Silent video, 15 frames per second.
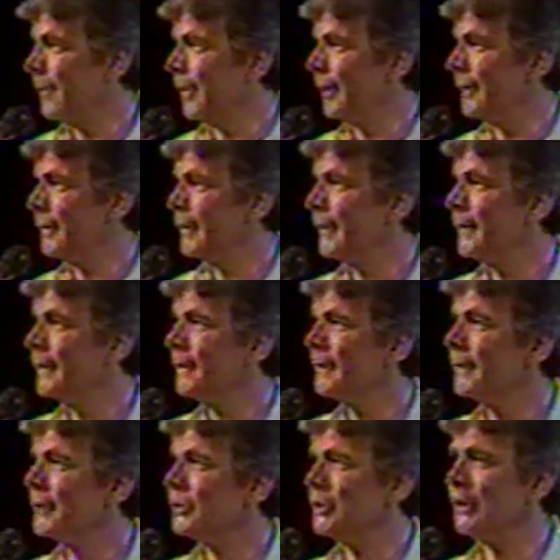Euh,
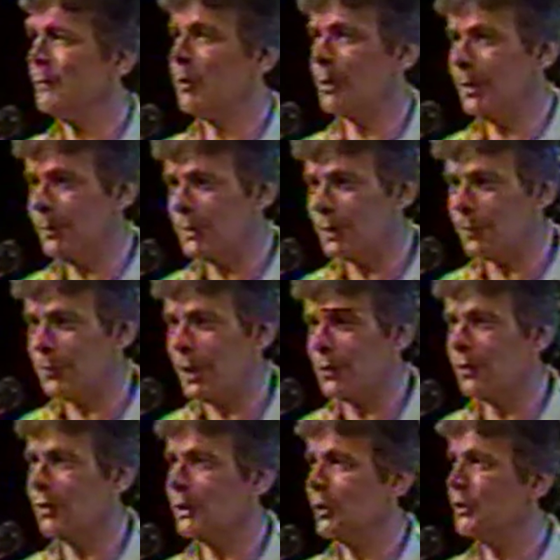j'ai eu des problèmes
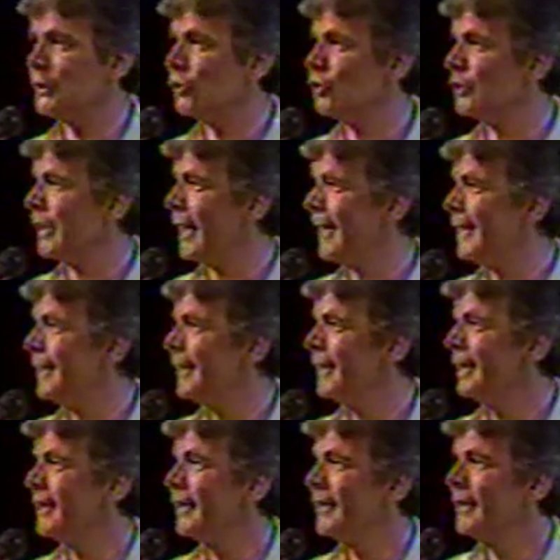d'adaptation avec l'heure digitale
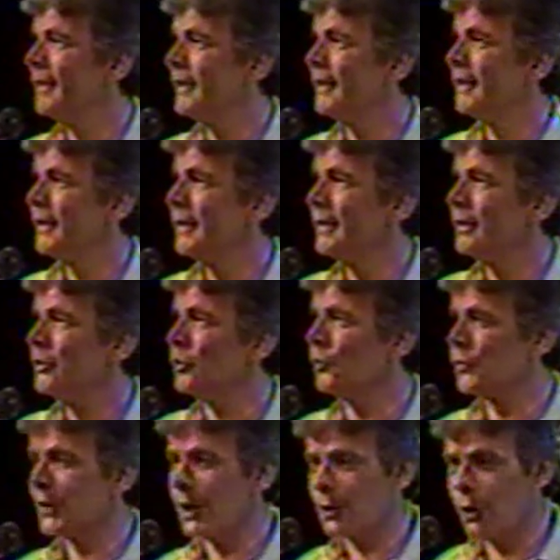
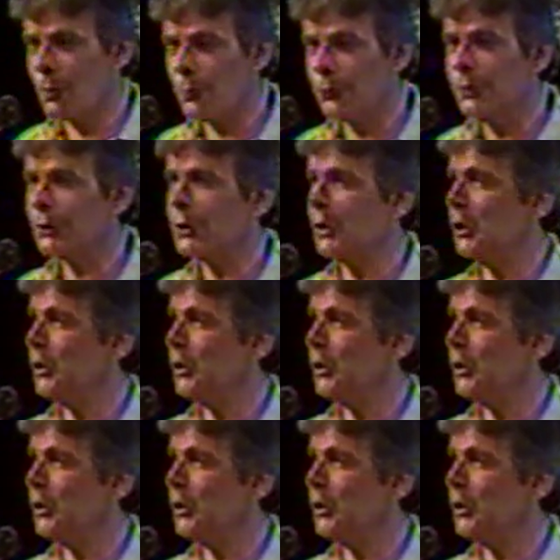trouve ça encore pire que